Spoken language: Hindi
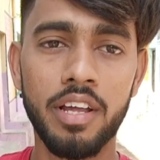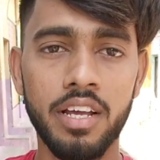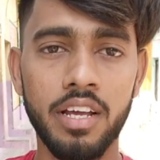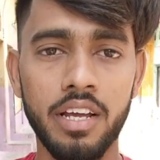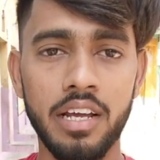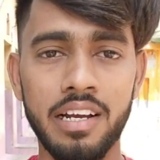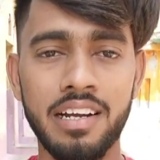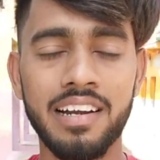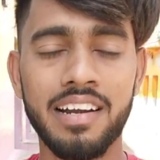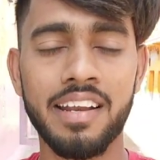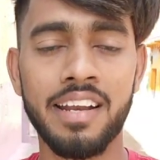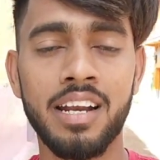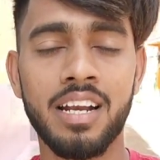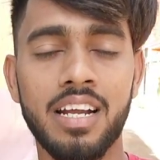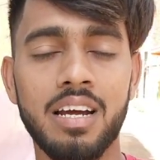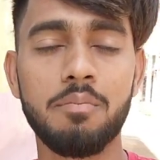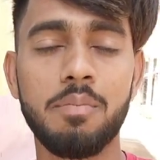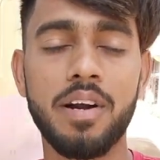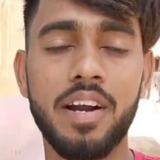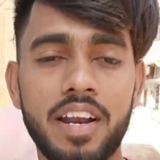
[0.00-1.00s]
है एंड ट्रेन
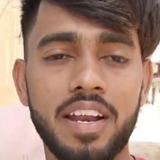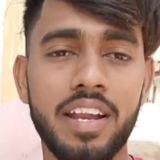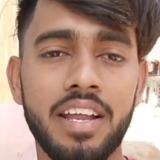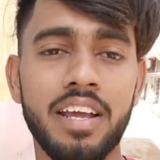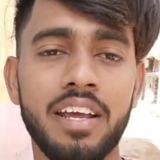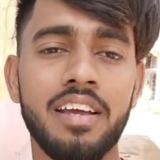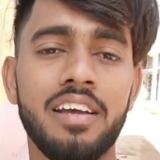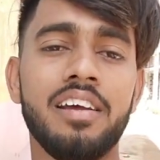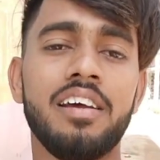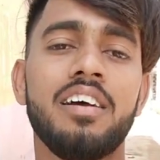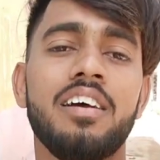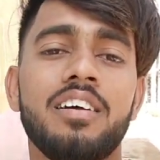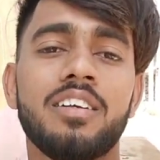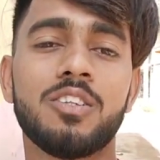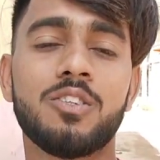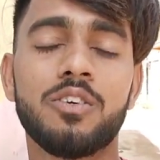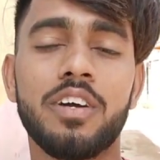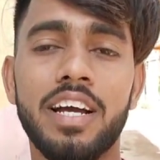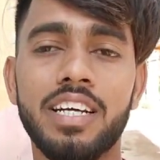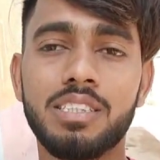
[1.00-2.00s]
का पटरी है
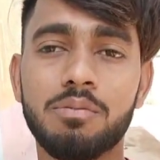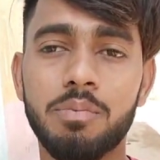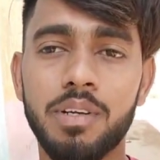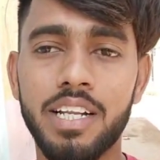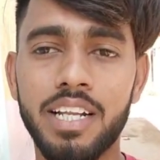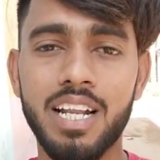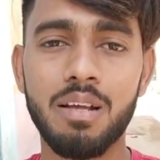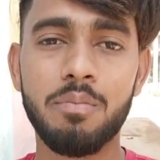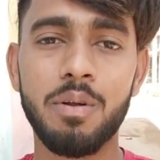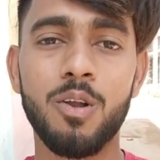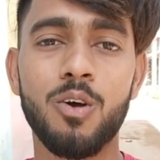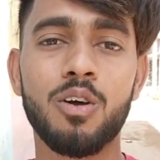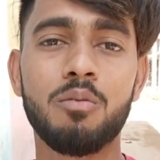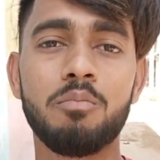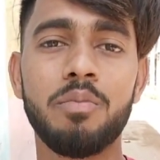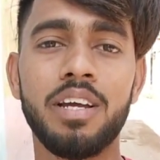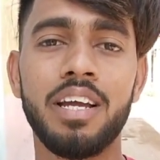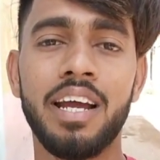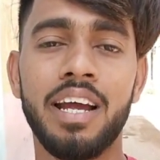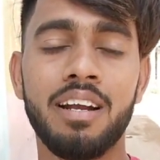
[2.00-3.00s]
तो गैस बने रहे ब्लॉग
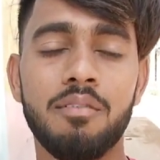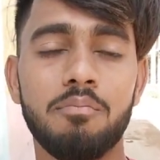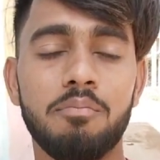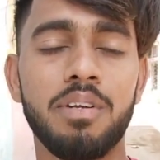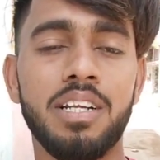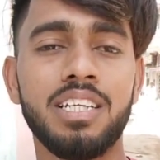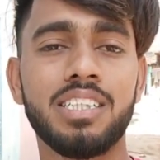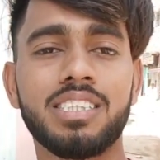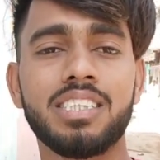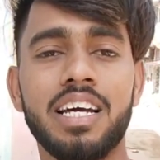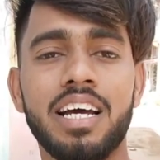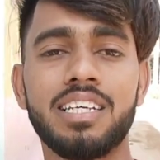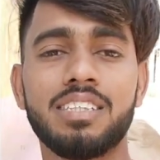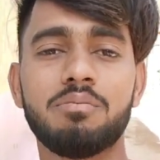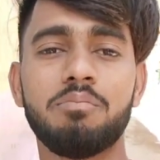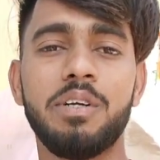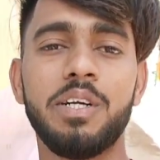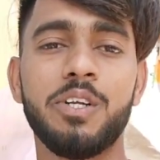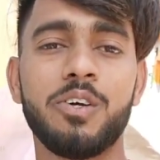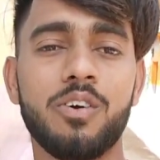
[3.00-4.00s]
में एंड प्लीज़ गैस
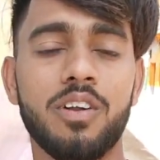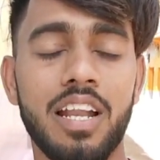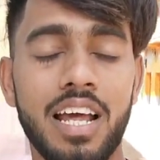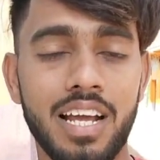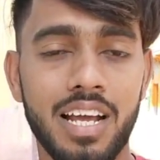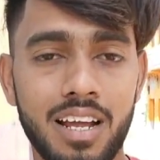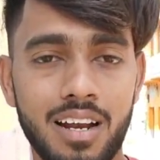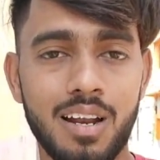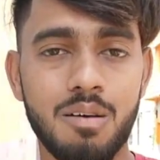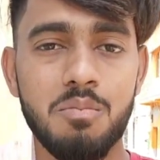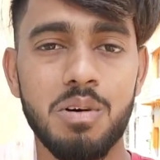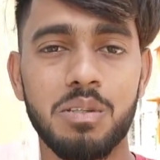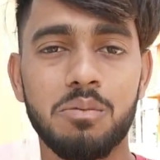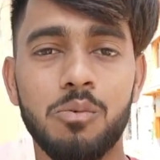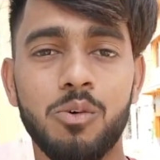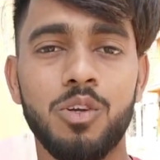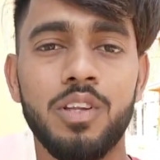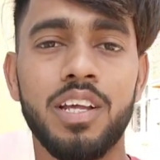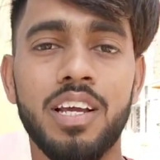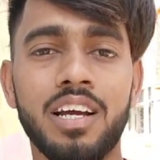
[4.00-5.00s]
वीडियो को लाइक करना मत
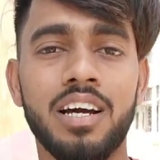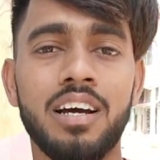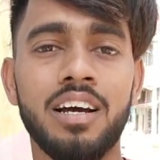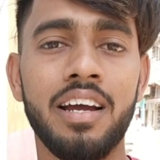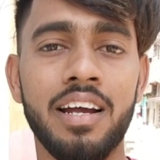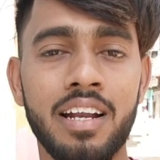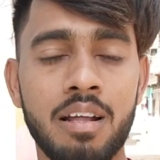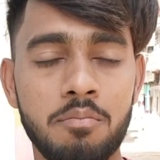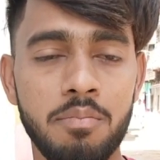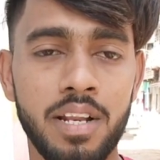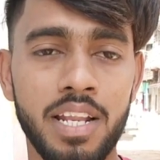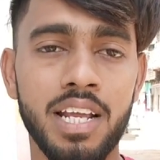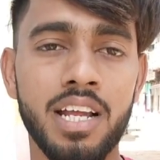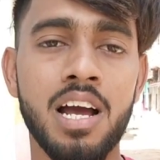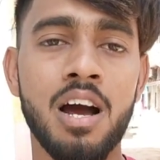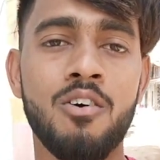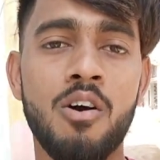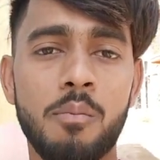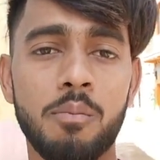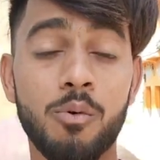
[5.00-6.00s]
भूलिएगा एंड मेरे
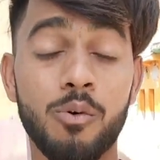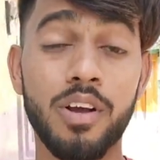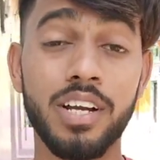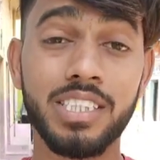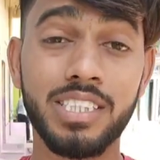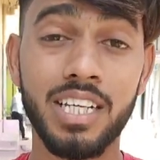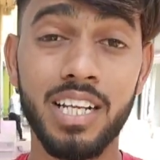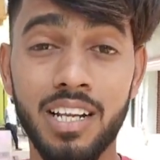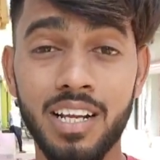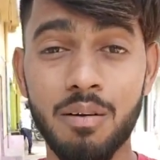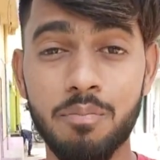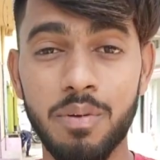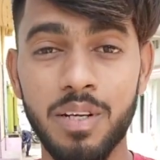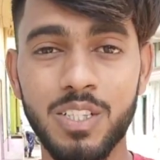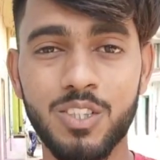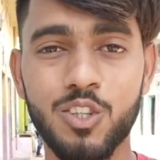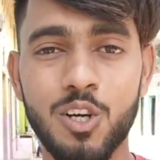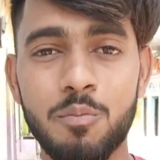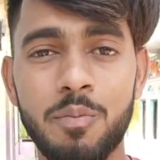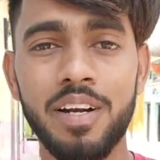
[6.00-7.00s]
गांव आपको कैसा लगा
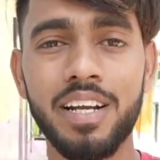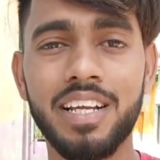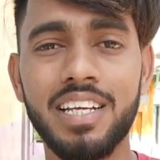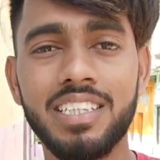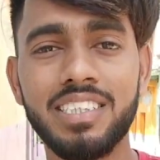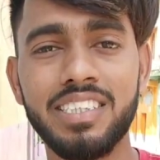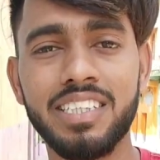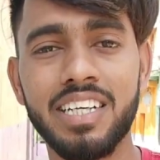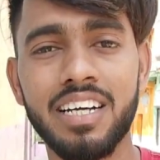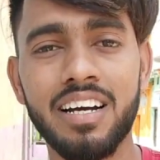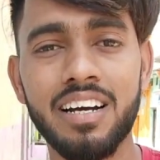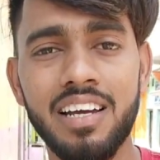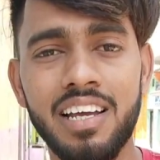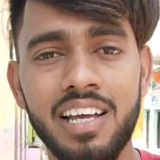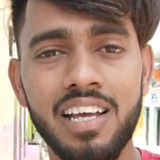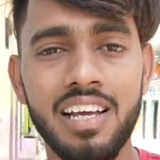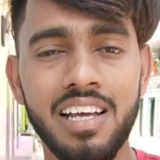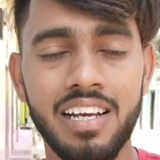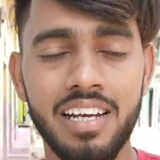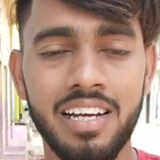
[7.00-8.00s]
प्लीज़ कमेंट कीजिएगा
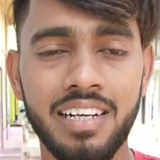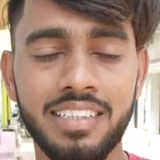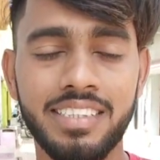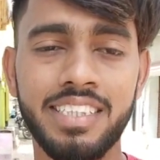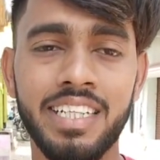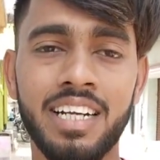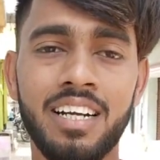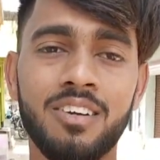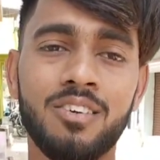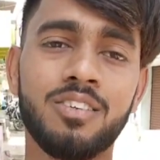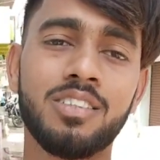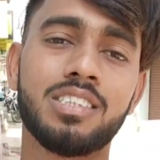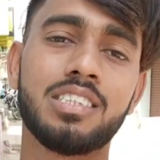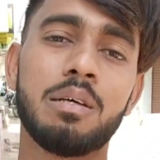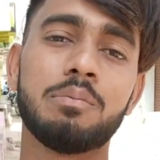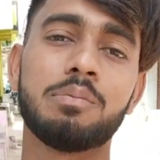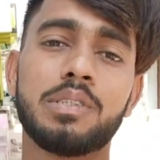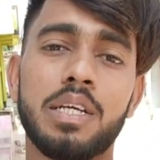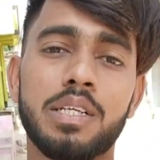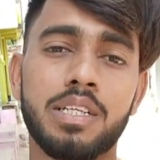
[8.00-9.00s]
एंड चैनल को
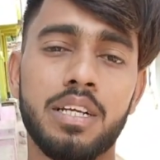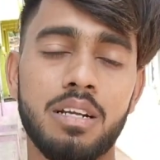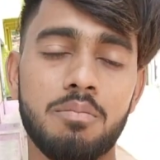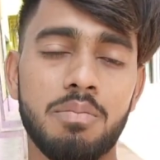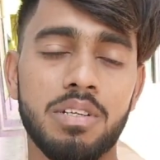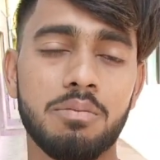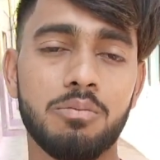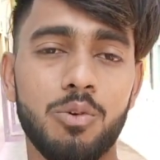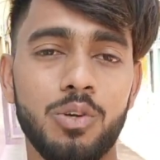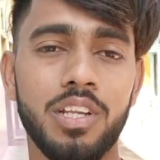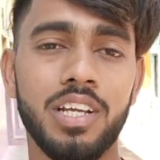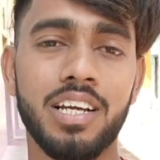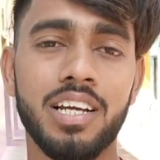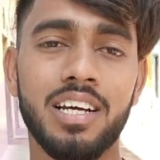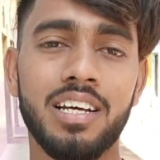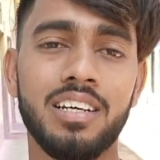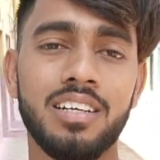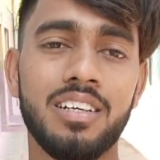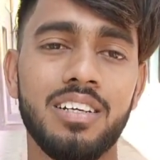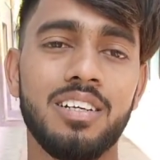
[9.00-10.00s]
सब्सक्राइब करना मत भूलिएगा
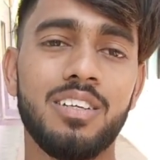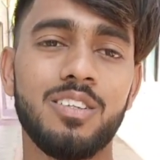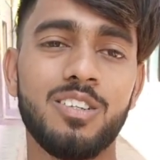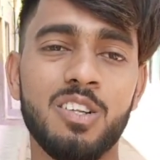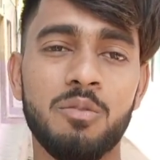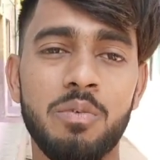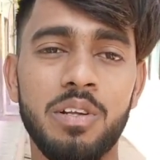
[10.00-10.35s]
तो